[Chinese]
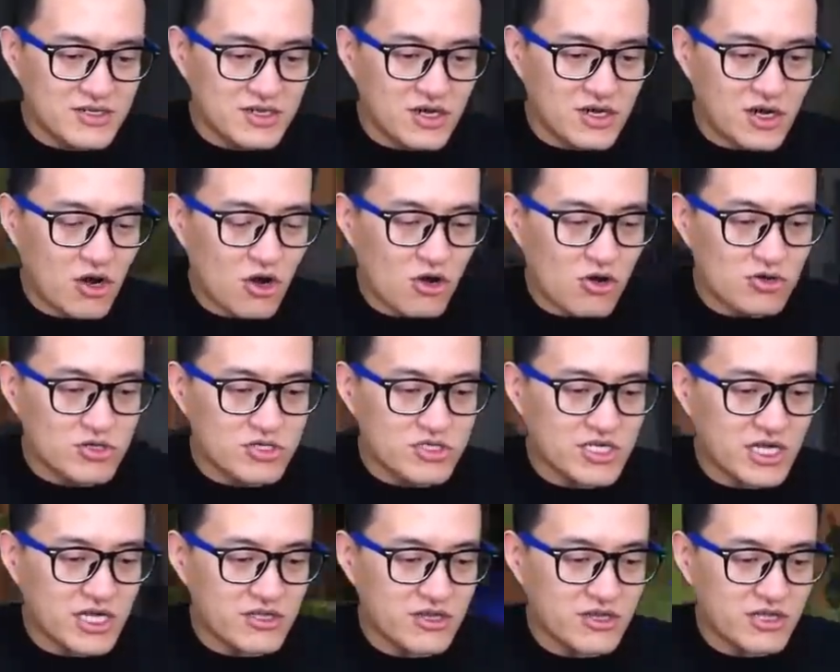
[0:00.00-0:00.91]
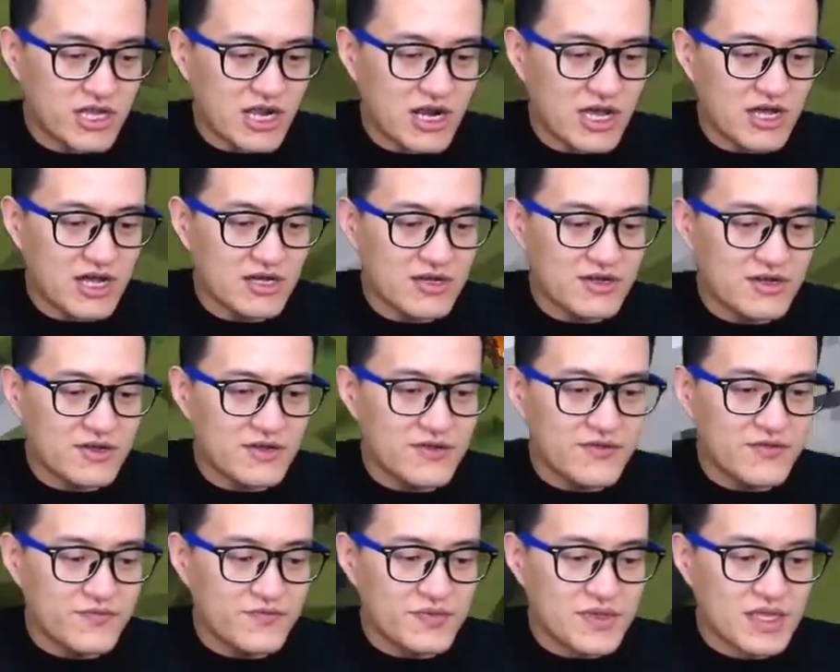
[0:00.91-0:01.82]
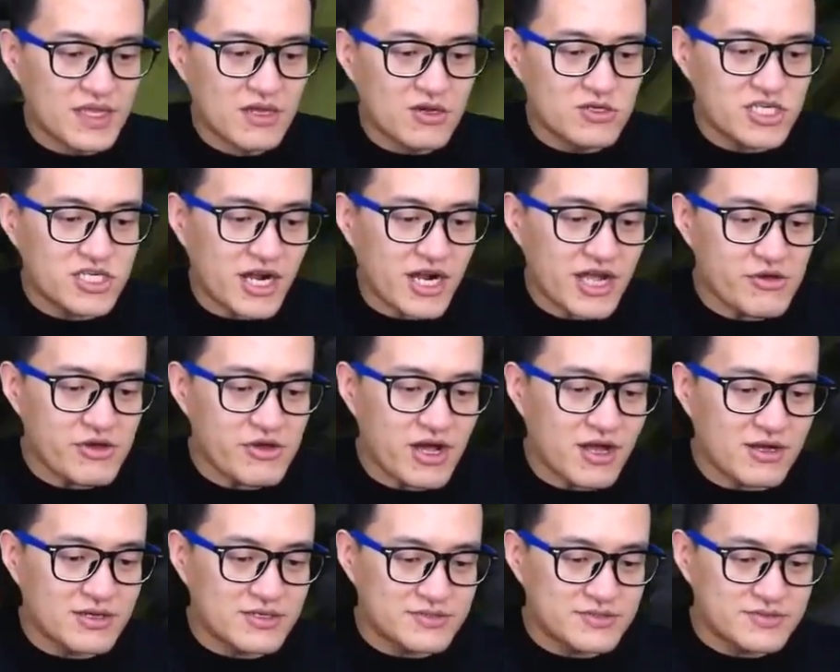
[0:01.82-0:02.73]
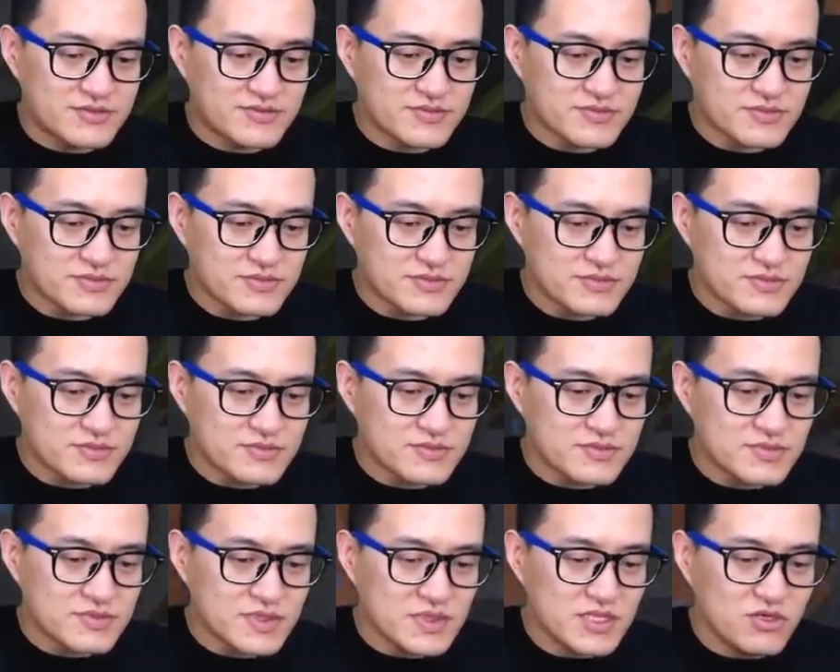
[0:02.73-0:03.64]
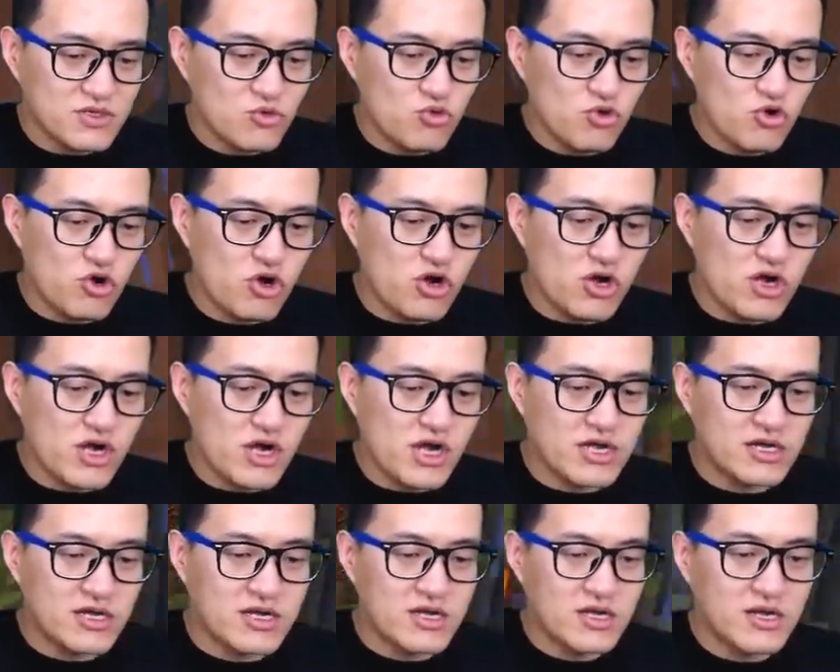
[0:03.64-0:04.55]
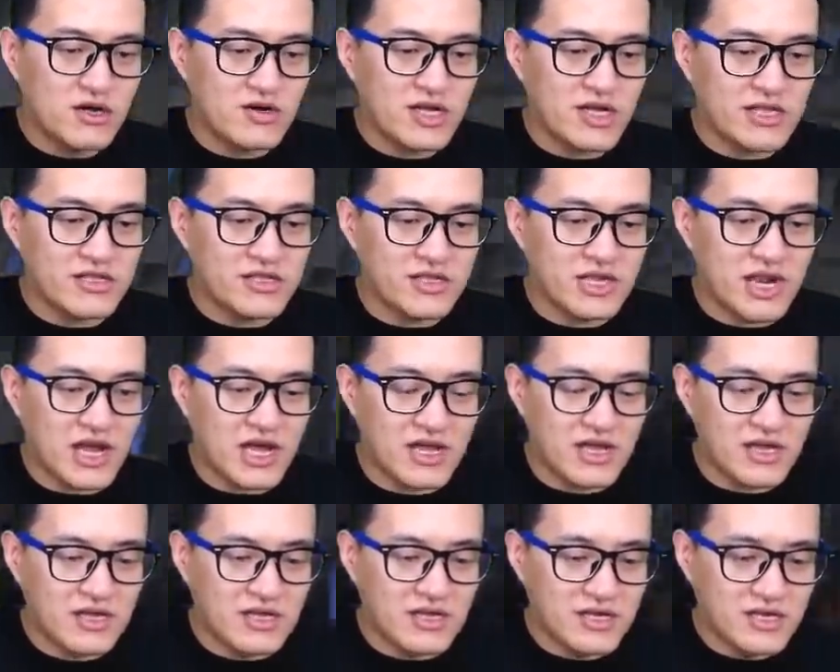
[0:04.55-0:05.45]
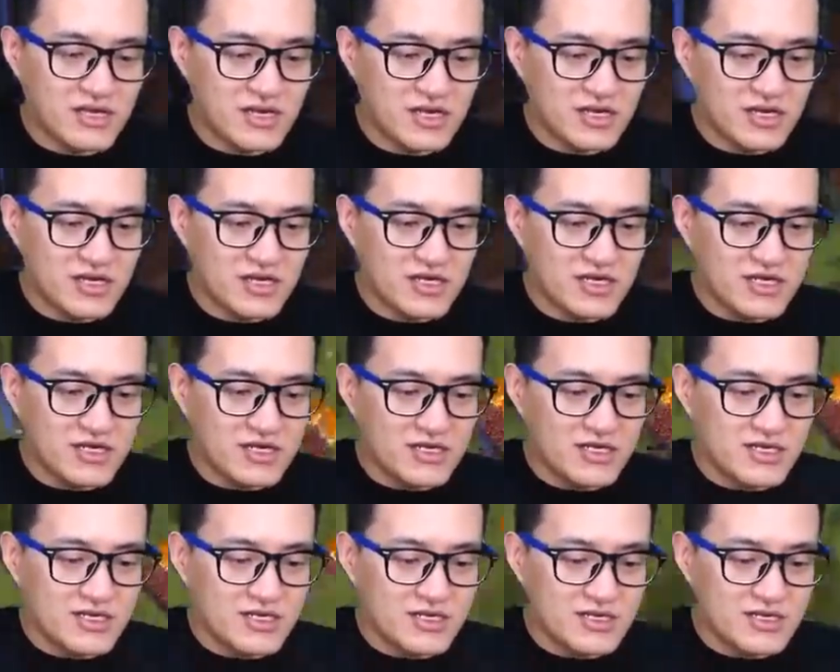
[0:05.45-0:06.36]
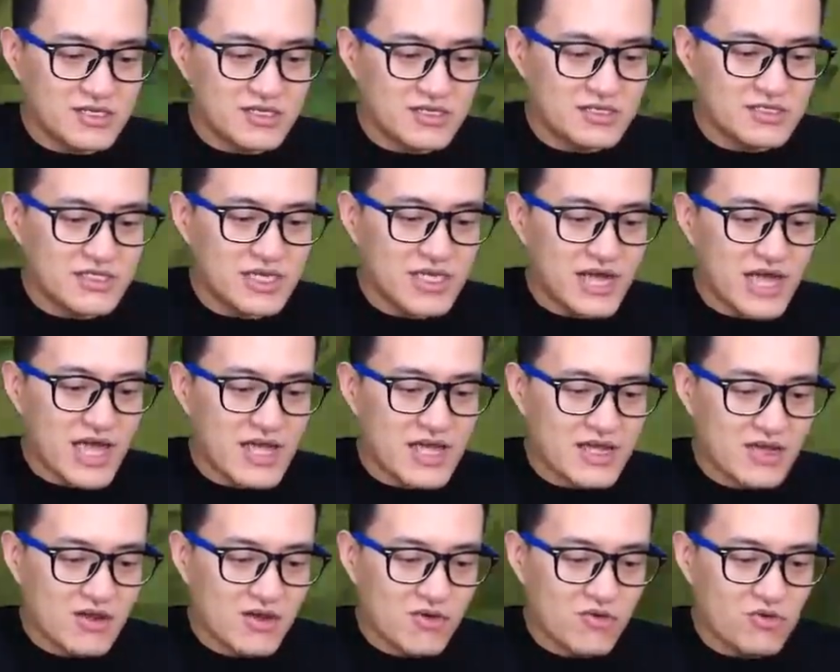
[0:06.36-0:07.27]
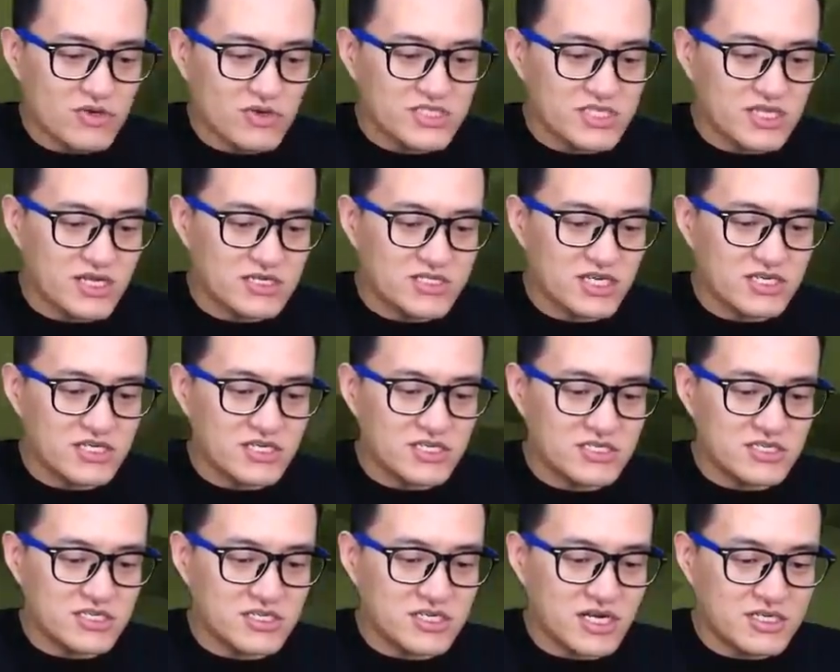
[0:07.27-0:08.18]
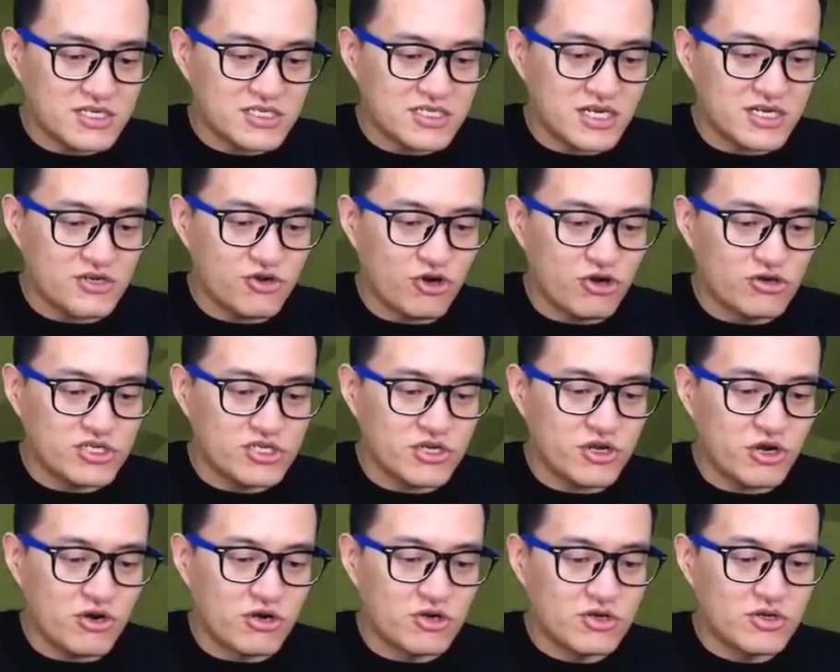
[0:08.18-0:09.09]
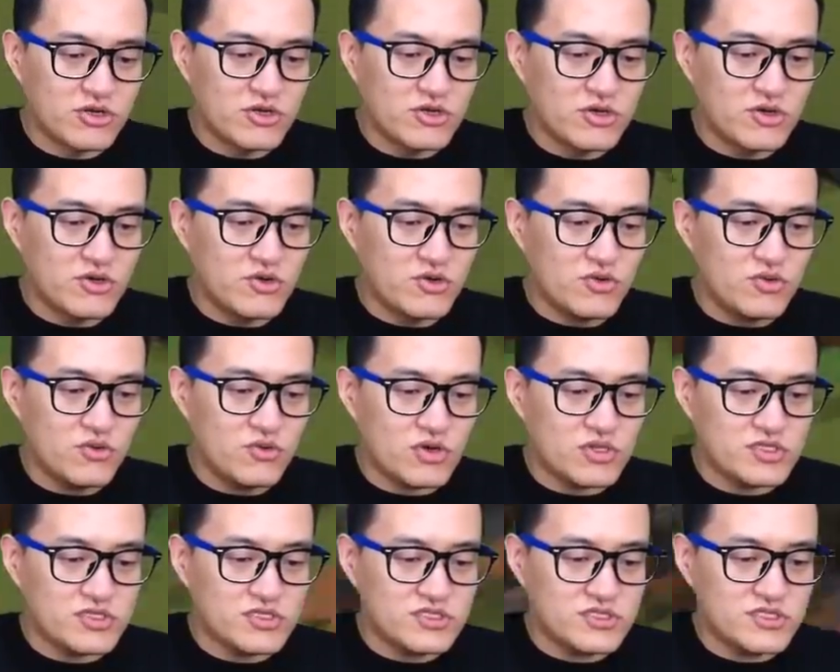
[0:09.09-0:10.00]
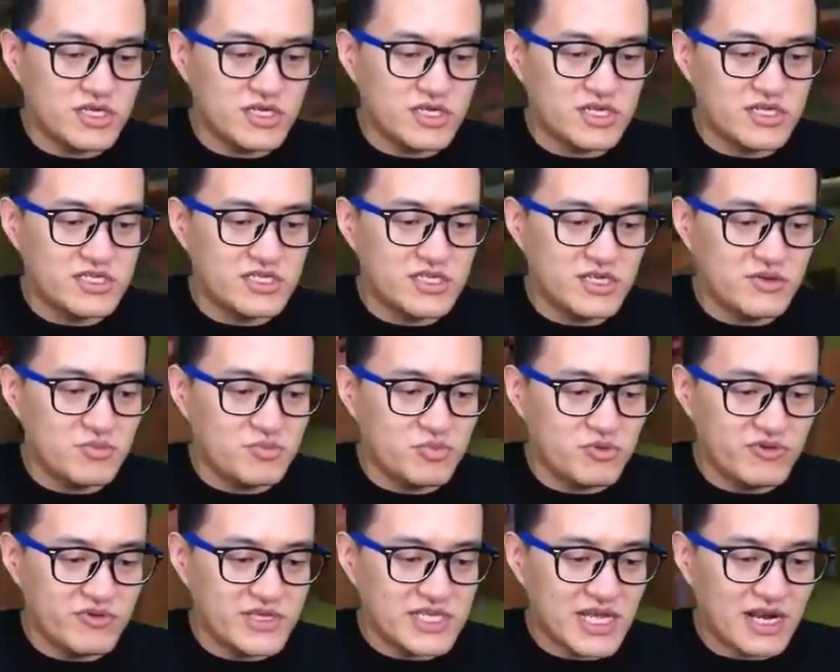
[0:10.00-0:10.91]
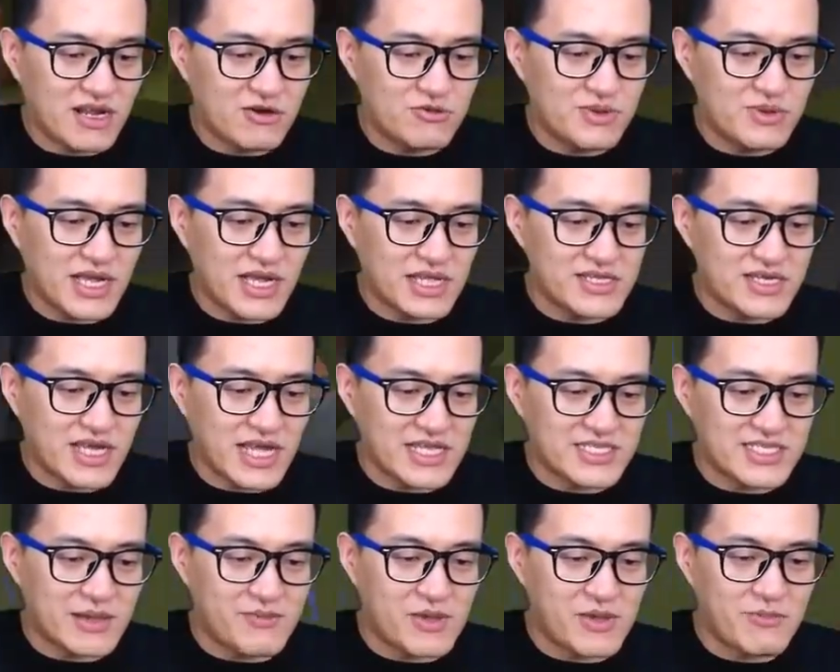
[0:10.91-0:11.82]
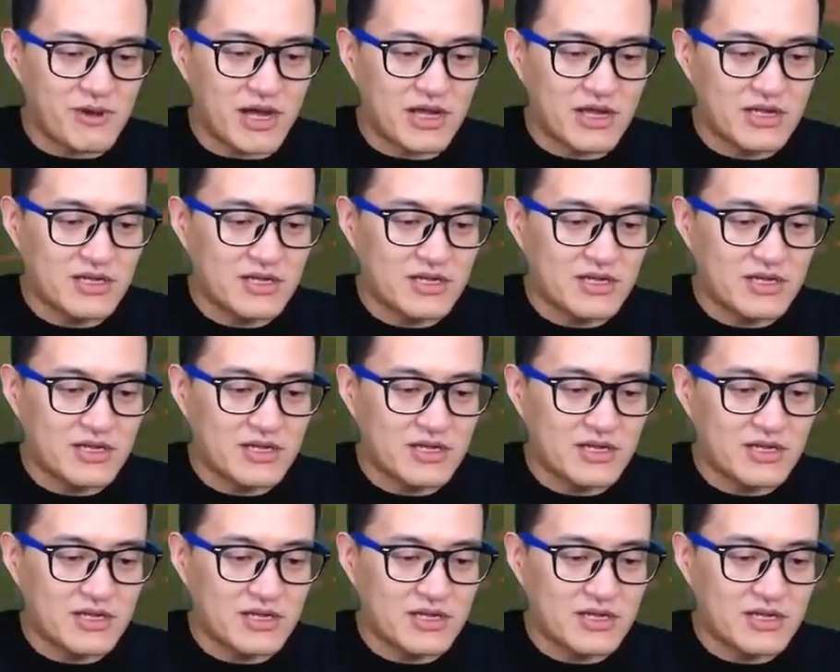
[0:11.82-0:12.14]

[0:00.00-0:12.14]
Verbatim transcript: 好，炸到他了，这儿还有一个，哇，好干掉他了，再来，我这这这这这这有这有，哇，这个已经不危险了，我们赶紧看前面吧，